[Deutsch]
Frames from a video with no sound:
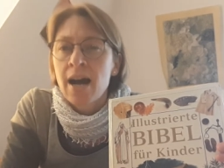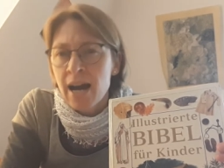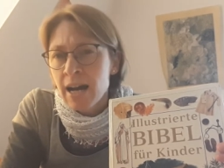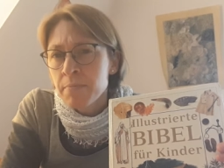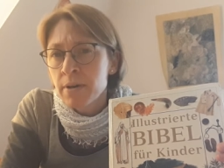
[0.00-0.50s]

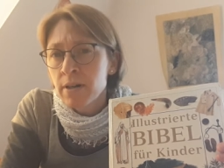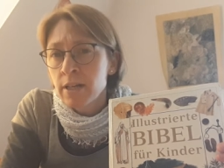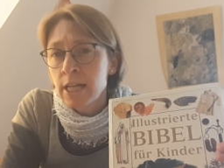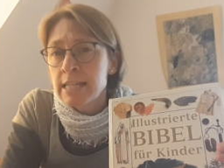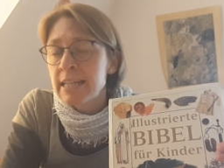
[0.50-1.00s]
aber
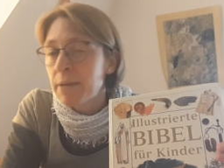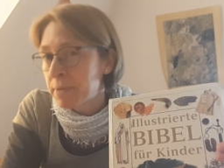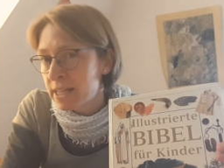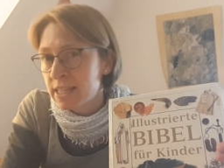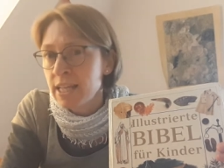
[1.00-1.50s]
ich habe
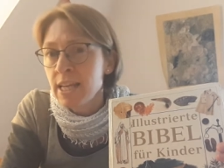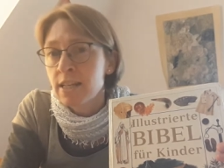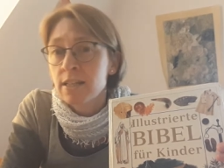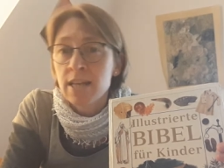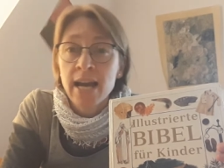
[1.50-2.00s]
gesehen,
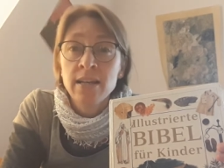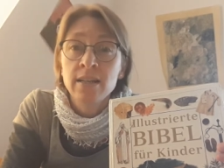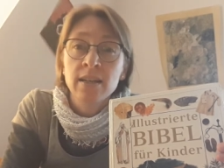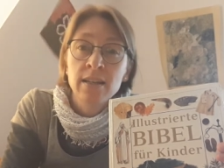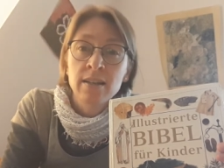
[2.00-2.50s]
dass
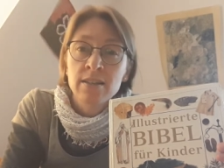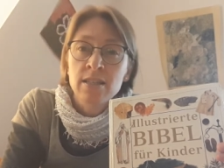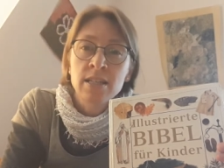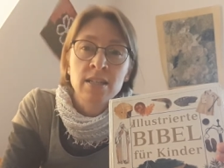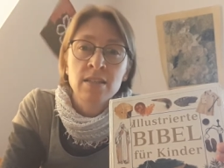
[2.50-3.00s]
einige
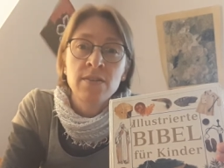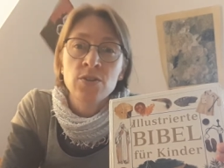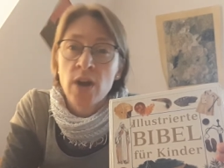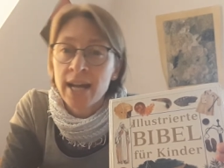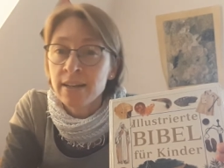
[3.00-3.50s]
sich das
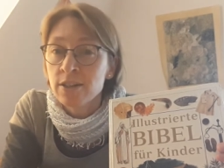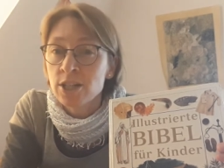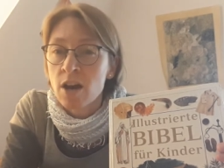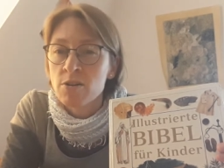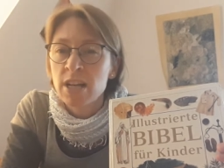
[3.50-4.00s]
Video
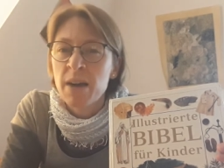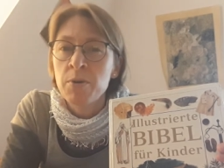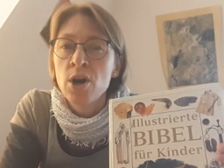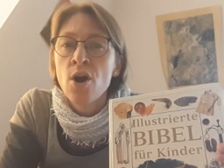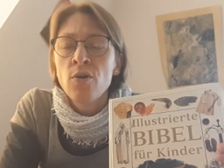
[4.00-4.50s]
angeschaut haben
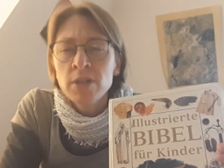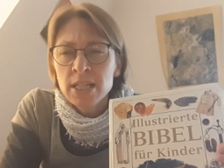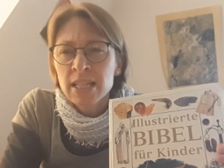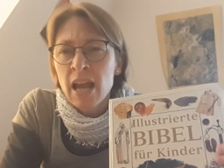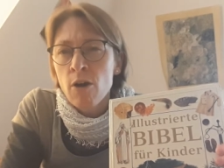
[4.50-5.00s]
und
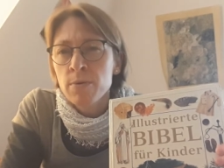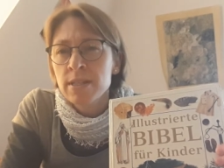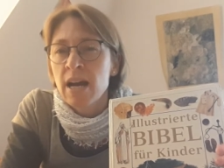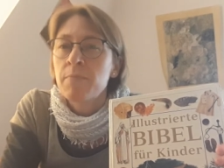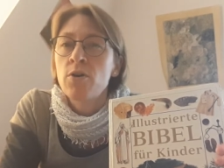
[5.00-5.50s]
ich glaube,
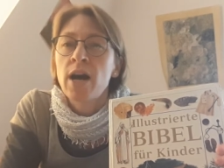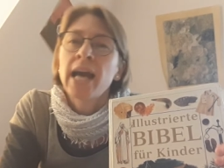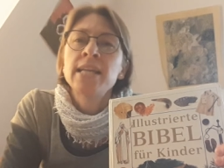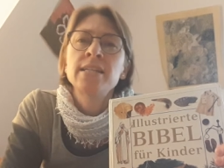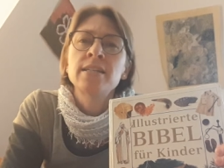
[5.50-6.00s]
es haben auch
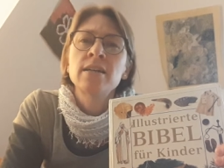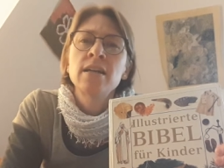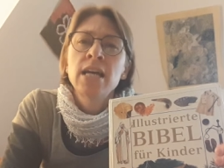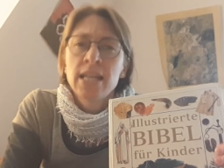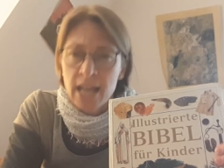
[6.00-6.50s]
einige
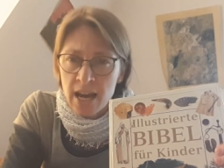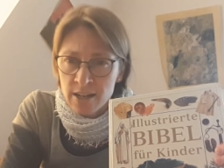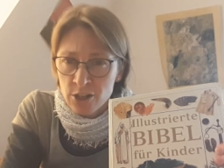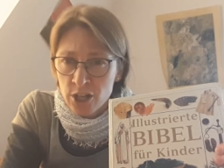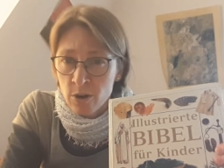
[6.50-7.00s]

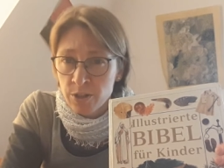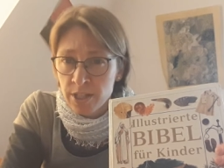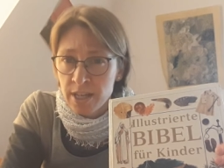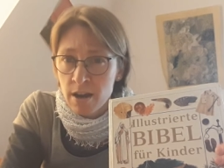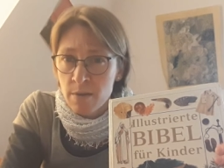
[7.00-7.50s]
nachgeschaut
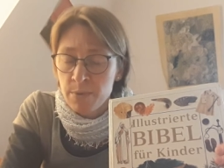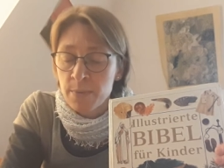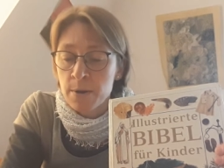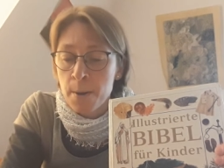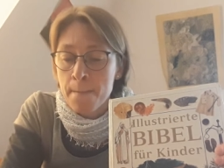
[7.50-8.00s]
in ihrer
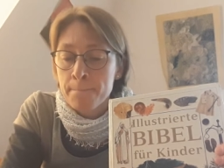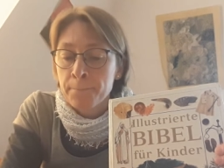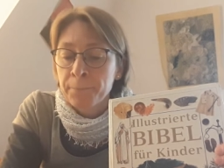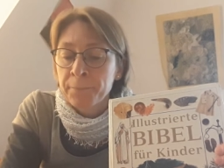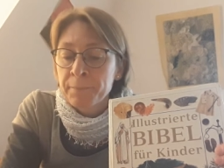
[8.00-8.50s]
Bibel.
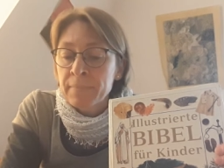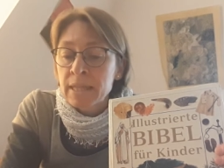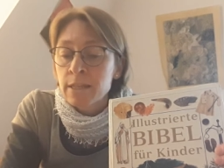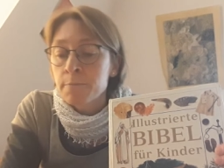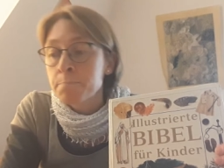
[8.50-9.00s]

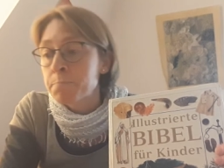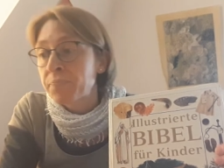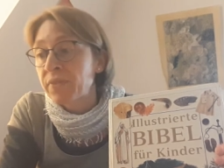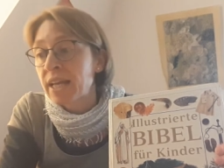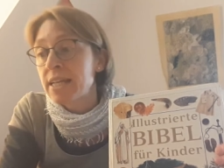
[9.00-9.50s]

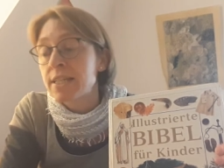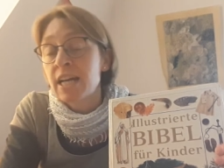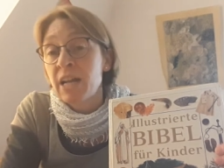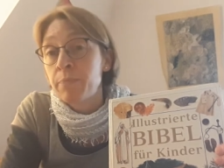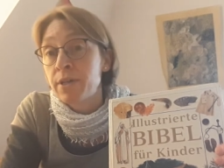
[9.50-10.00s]
Hm, ich
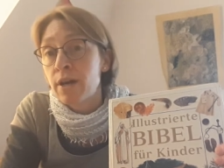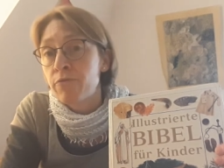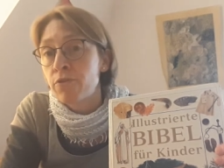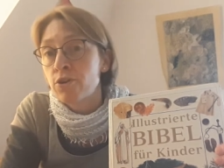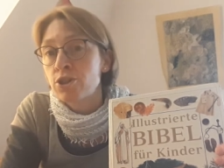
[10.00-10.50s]
kann mir da
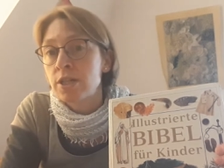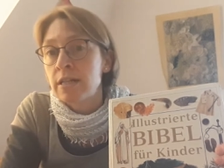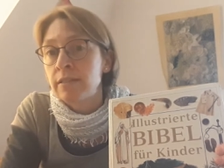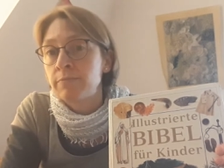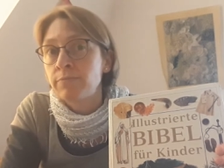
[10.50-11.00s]

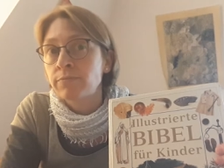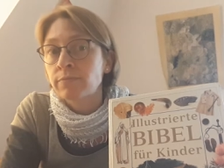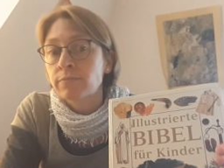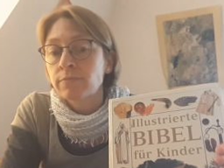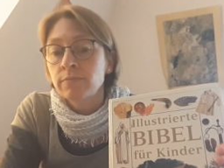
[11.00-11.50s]
vorstellen,
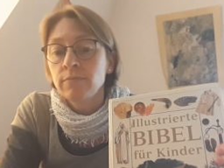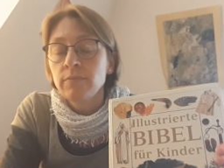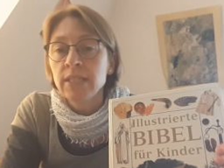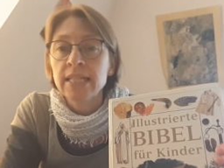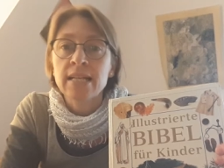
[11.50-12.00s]

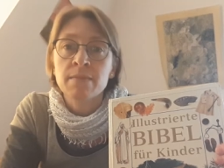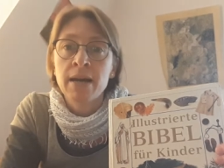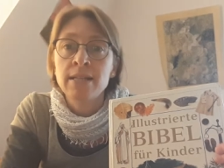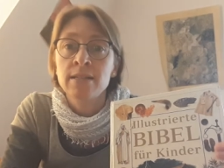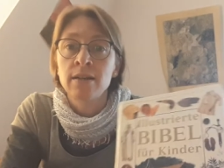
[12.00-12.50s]
dass
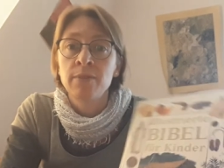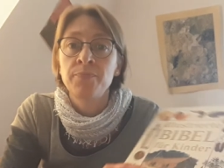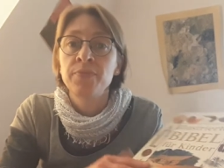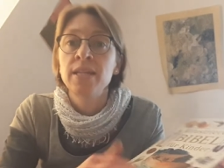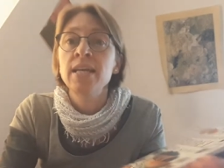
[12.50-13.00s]
manche
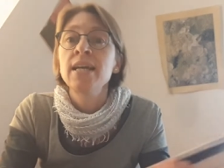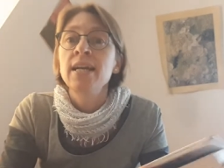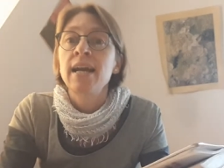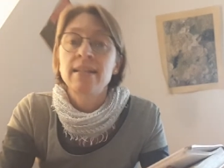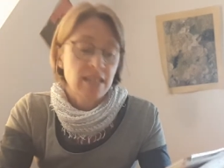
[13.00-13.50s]

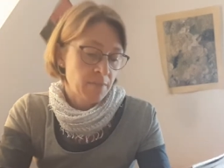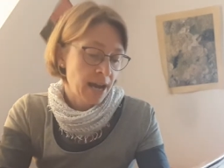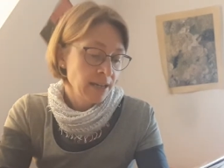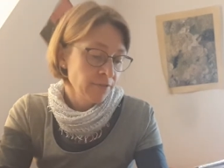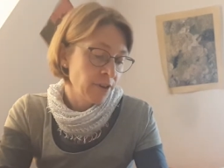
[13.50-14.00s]
ganz am
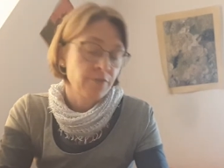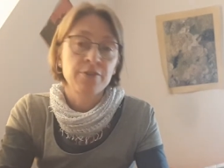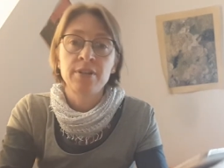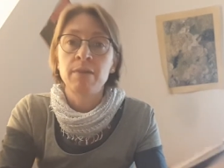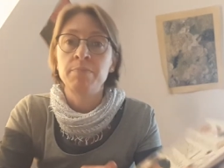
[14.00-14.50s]
Anfang
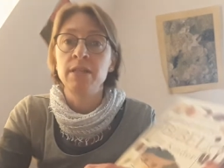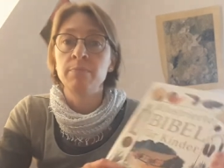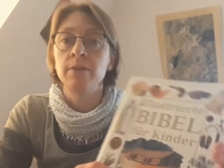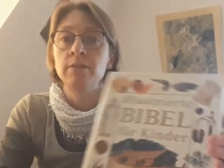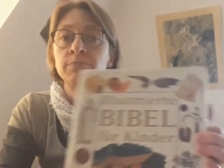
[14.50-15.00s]
von der
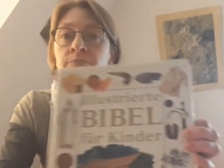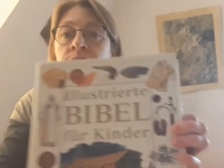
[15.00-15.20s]
Bibel